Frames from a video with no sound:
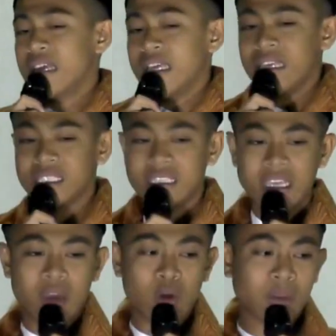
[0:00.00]
Yang saya
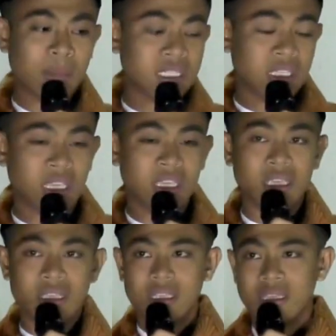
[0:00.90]

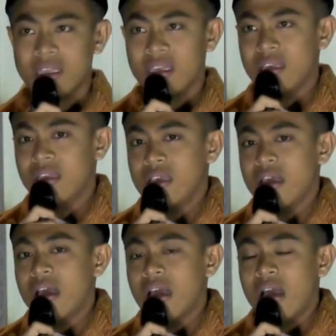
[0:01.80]
hormati
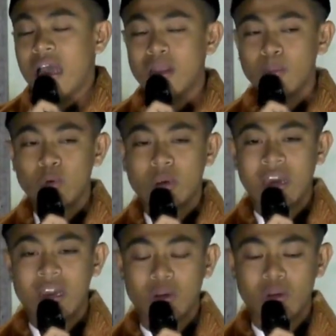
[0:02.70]

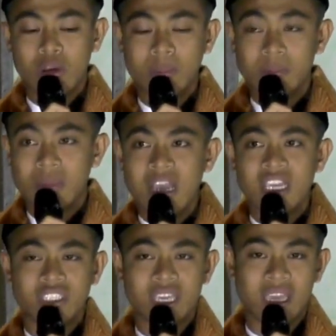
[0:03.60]
Al-Mukarram al
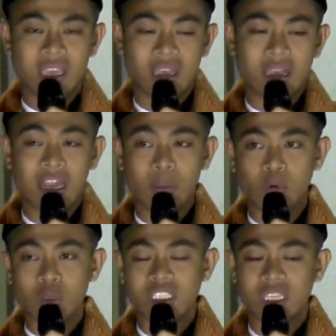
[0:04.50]

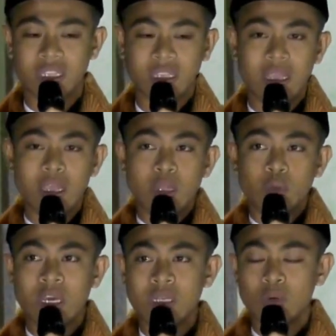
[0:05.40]
Al-Mursid
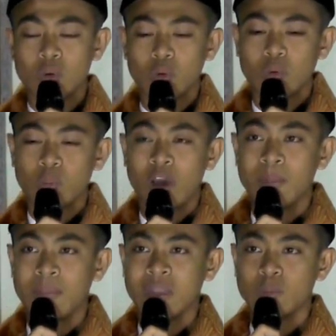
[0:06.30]
Tuan Guru
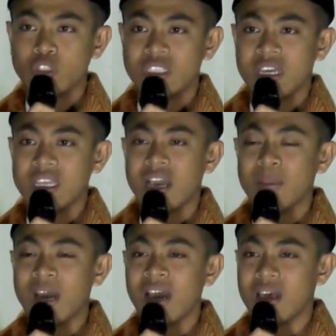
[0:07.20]
Muhammad Mustiadi
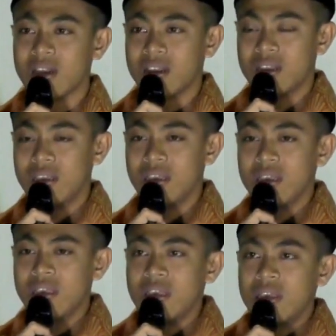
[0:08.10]
Abhar
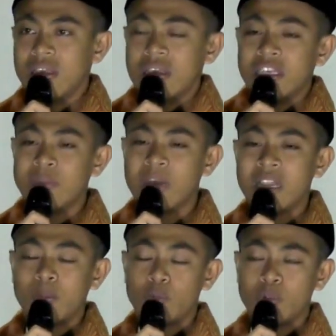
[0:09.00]

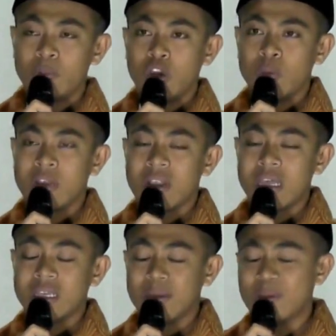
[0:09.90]
Dimanapun beliau
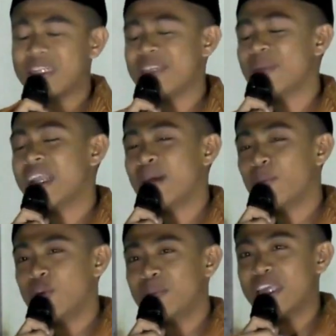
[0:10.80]
berayat
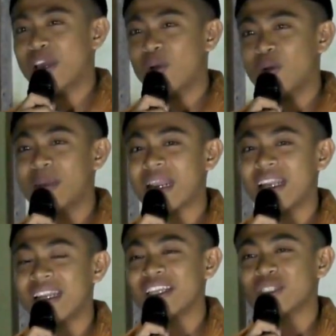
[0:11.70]
Dimanapun beliau
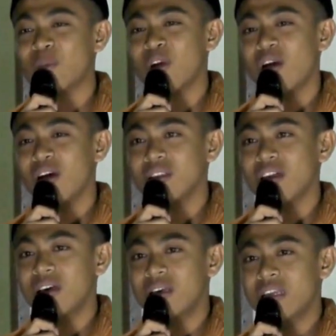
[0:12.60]
berada Semoga
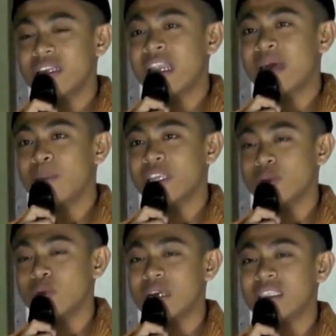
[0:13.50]
Allah dalam
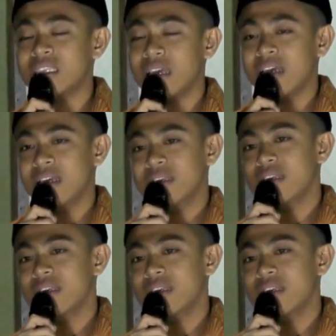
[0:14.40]
lindungannya